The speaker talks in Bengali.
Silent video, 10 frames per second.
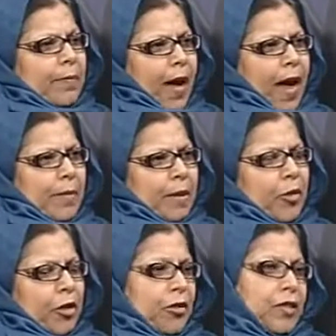আমি
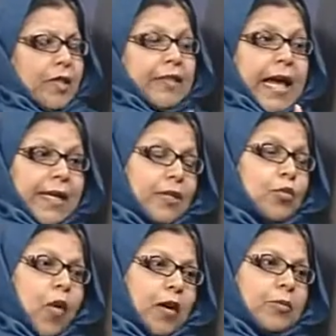মনে করি যে দ্যাট ইজ
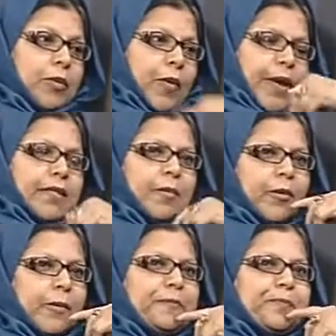ওয়ান অফ দ্য ওয়েজ এবং
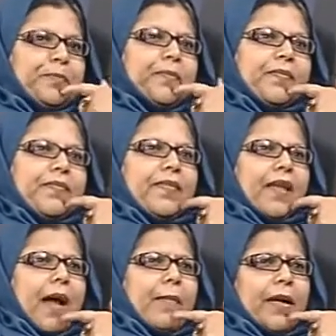
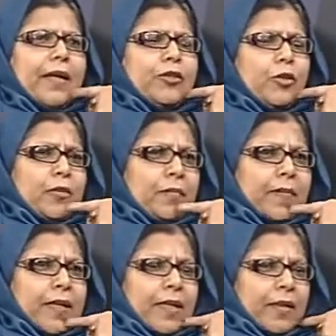আমরা যখন
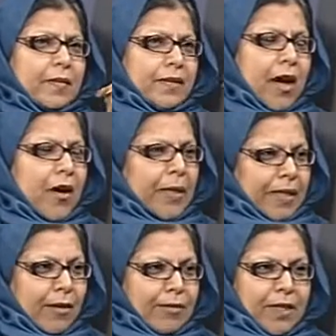তাহমেদ
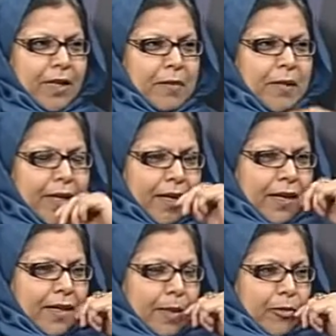কাউন্সিলের আমি
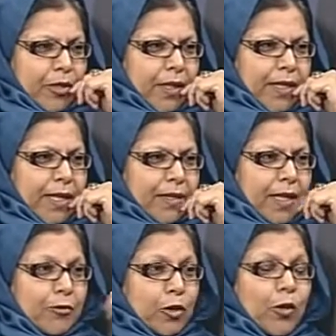ডেপুটি লিডার
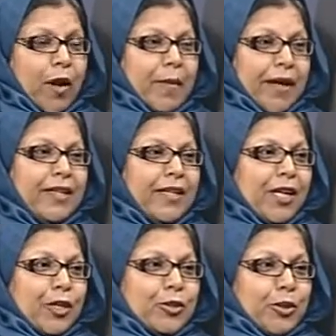ছিলাম তখন আমরা একটা
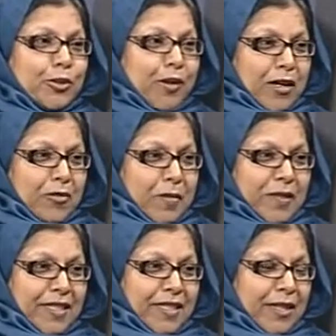ছোটোখাটোভাবে
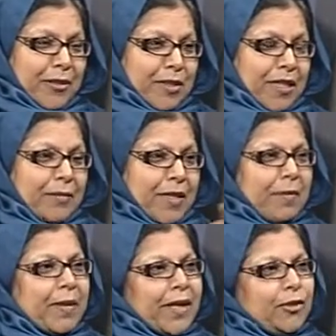চেষ্টা করেছিলাম যে
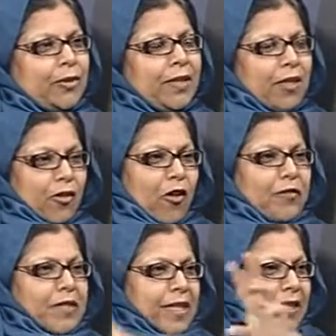আমরা একজন
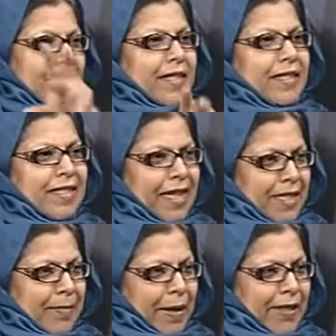অফিসারকে
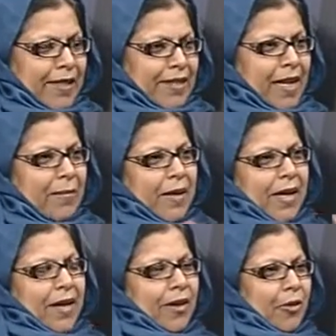সিলেটে পাঠিয়েছিলাম
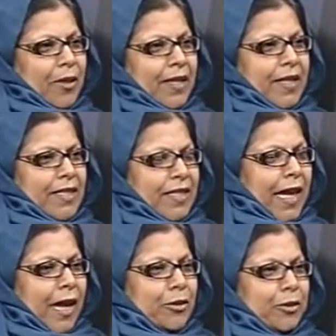ওদেরকে
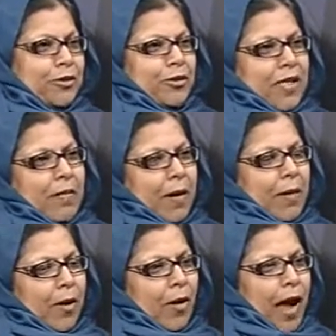শেখানোর জন্য কিভাবে
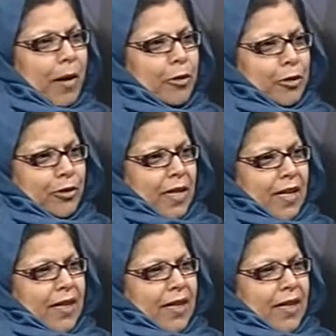আবর্জনা